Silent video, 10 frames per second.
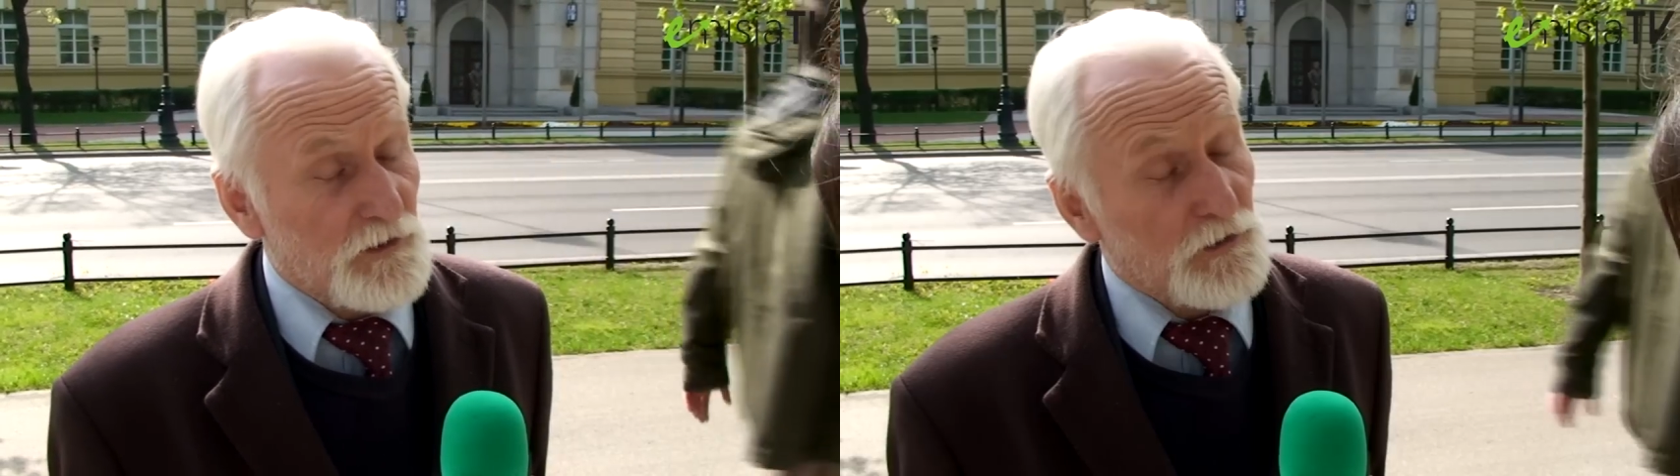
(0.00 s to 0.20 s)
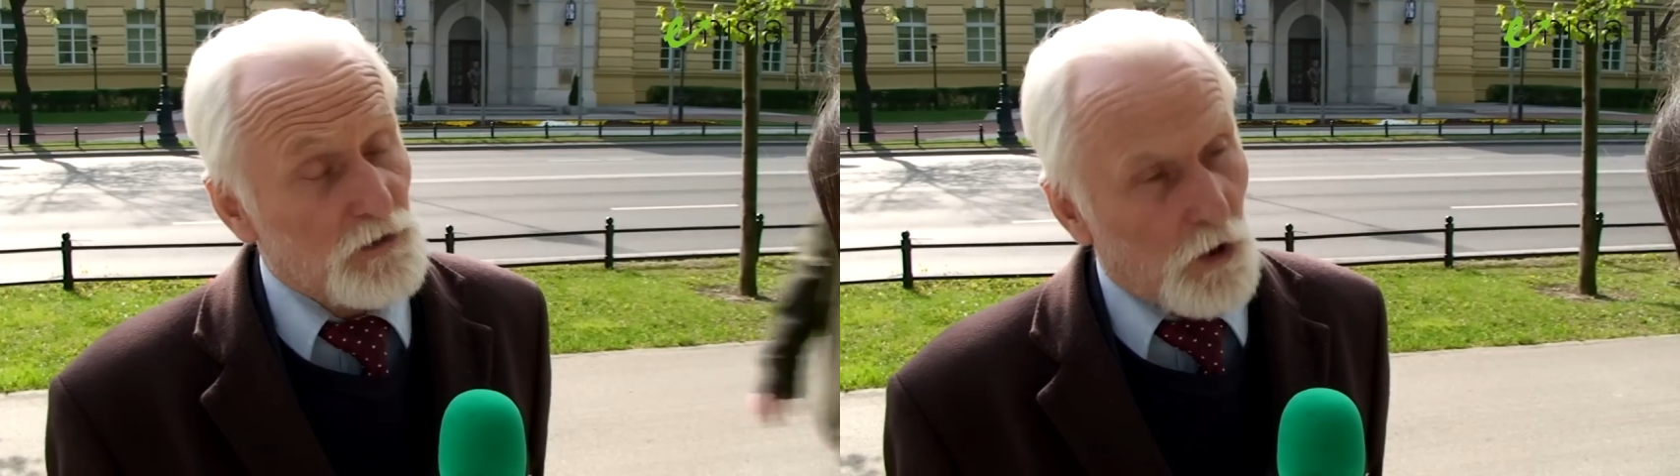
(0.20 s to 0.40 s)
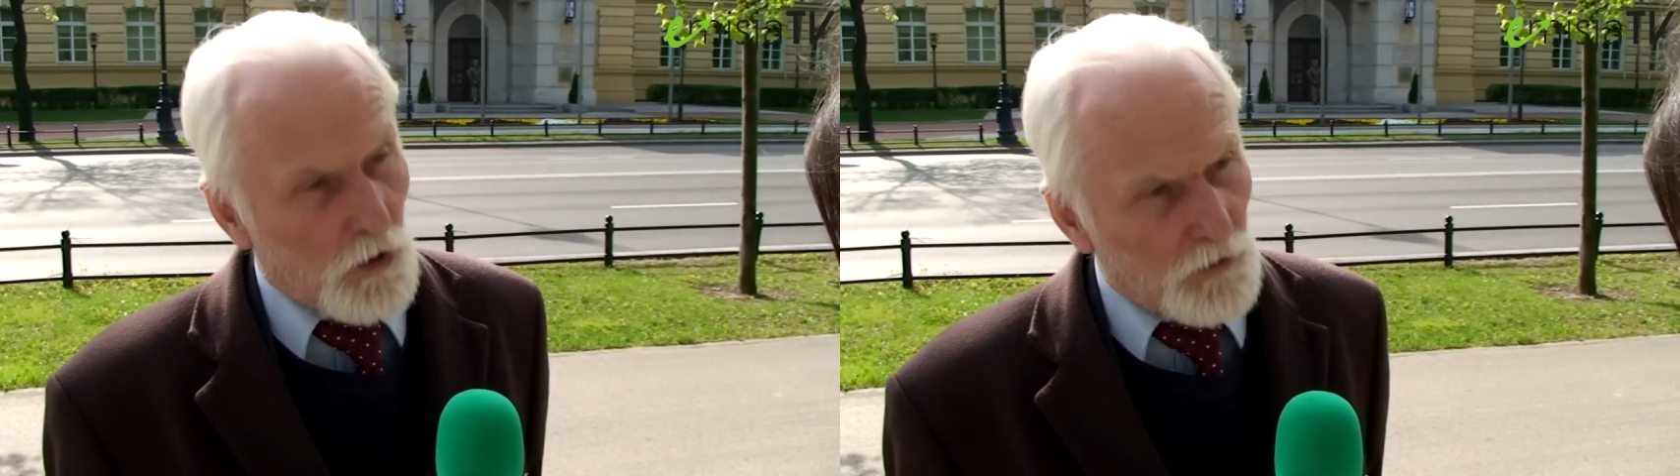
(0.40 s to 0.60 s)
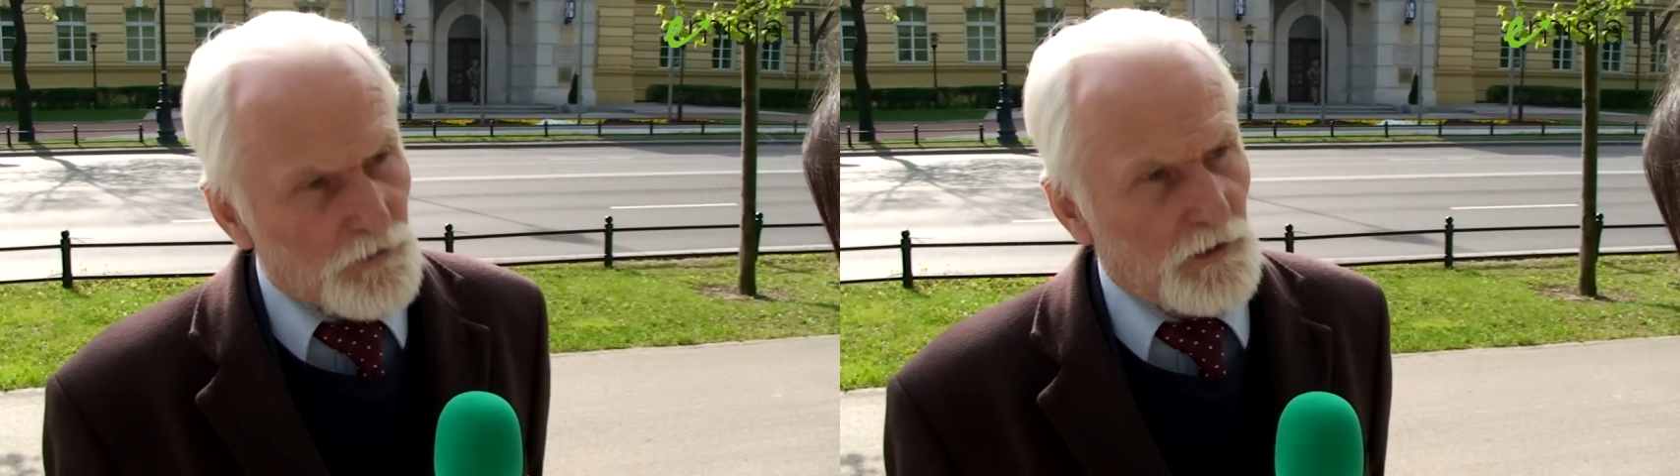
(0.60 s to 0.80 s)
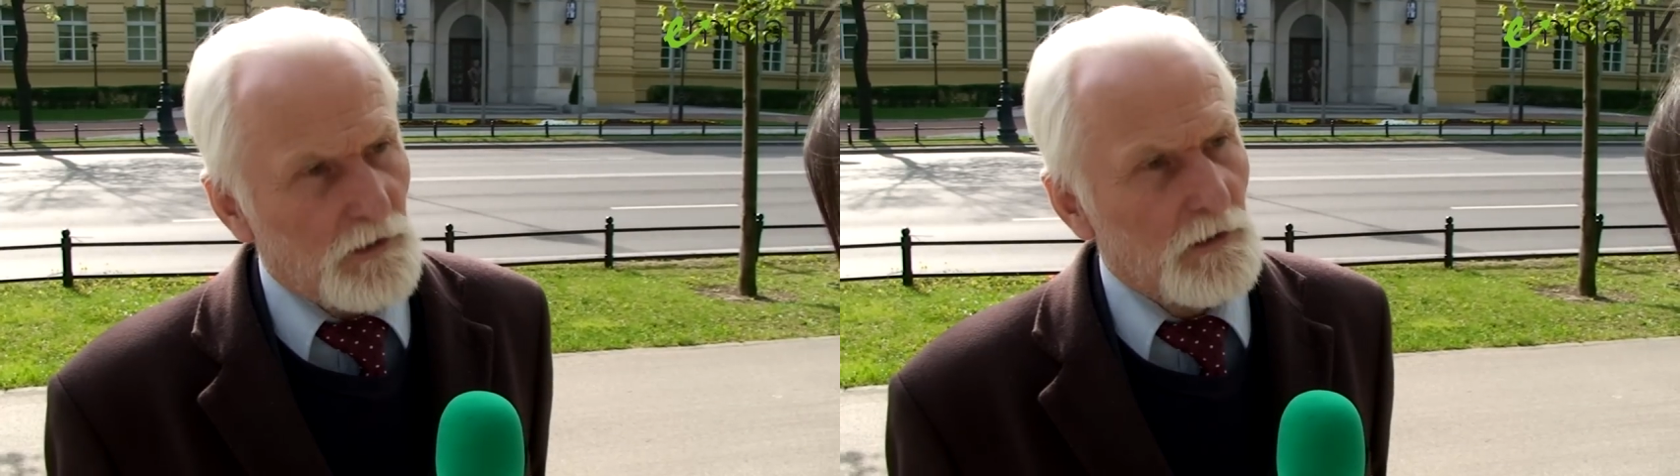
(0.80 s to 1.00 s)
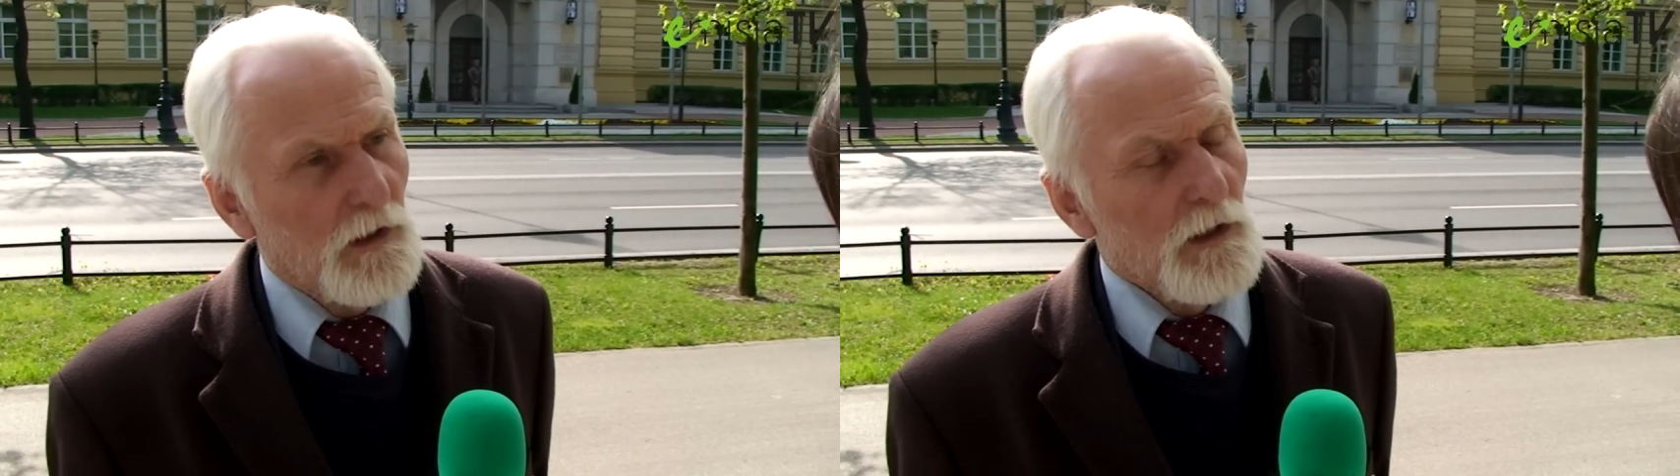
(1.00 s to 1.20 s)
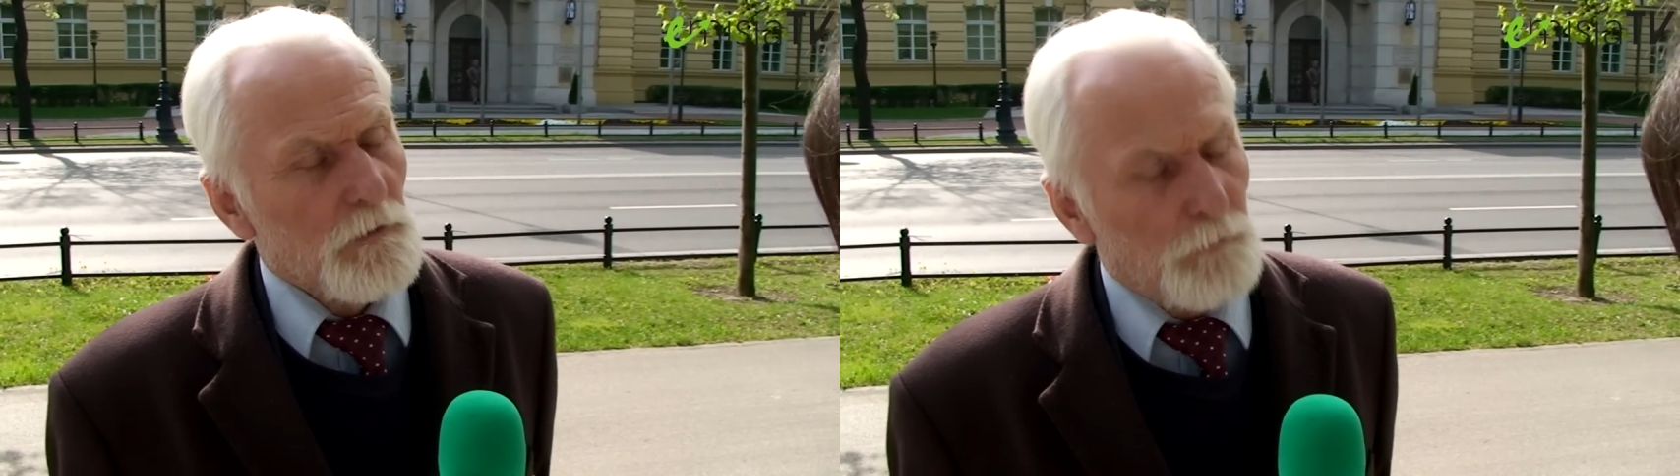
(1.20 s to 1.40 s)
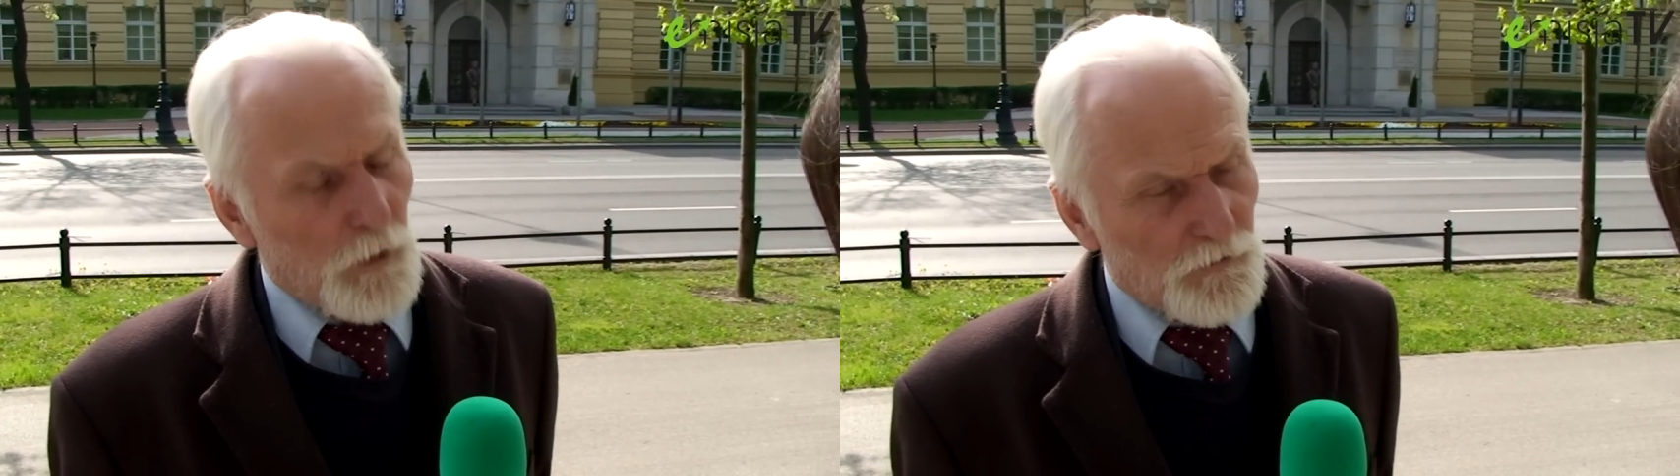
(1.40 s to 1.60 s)
I to oni
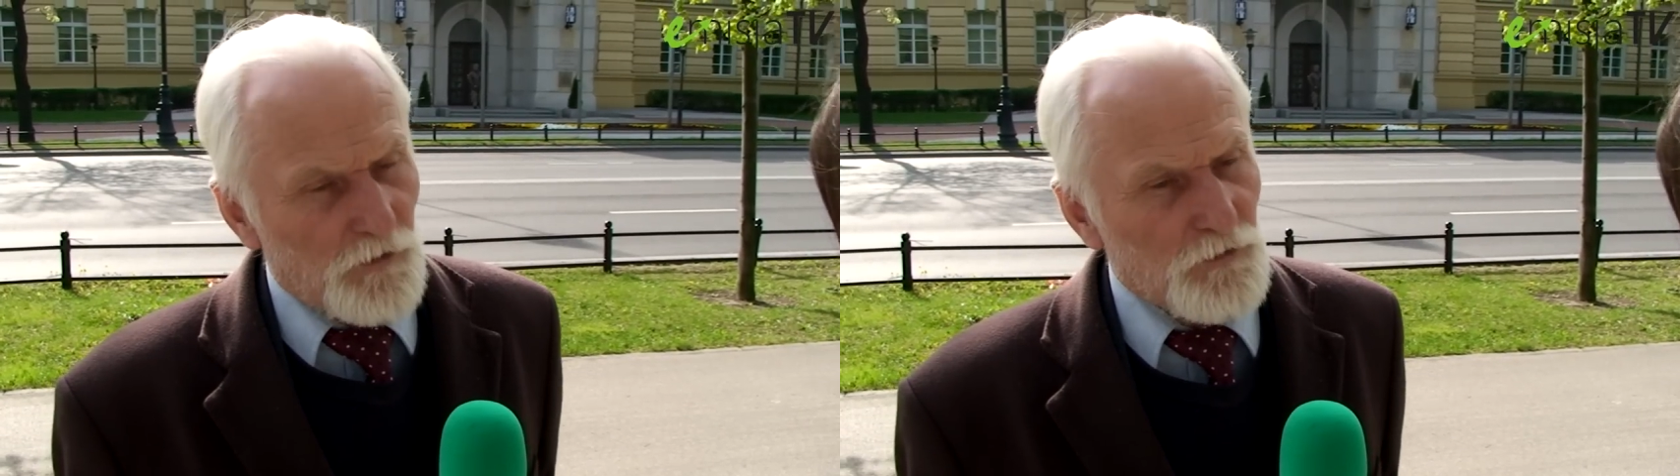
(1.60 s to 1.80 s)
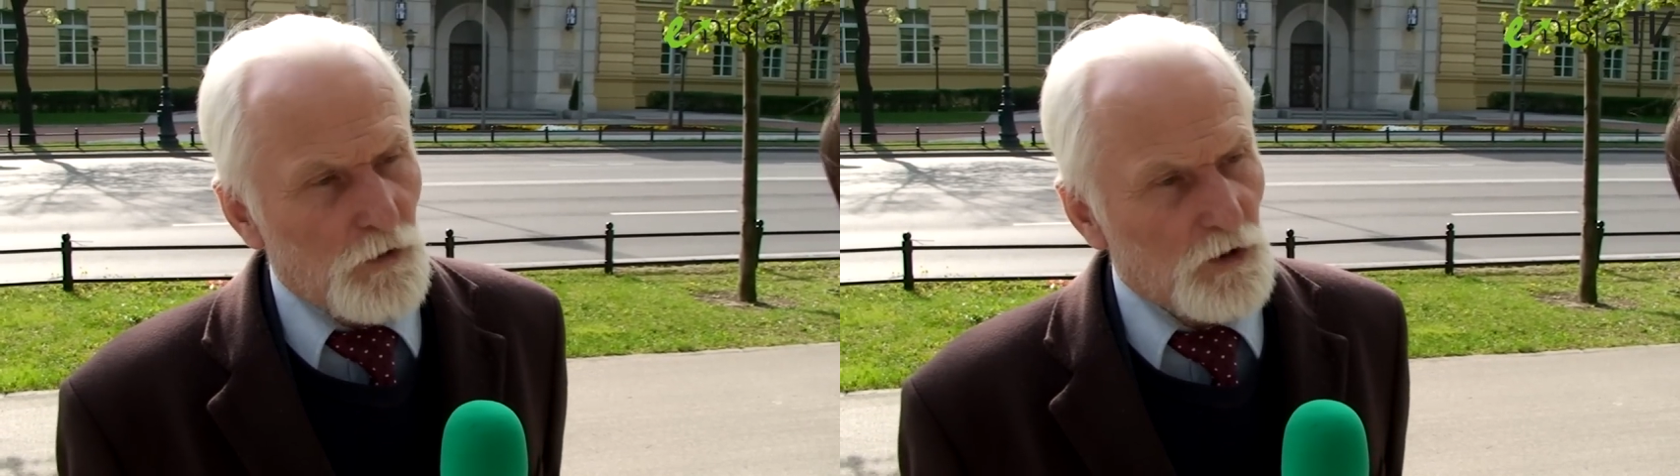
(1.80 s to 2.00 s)
ponoszą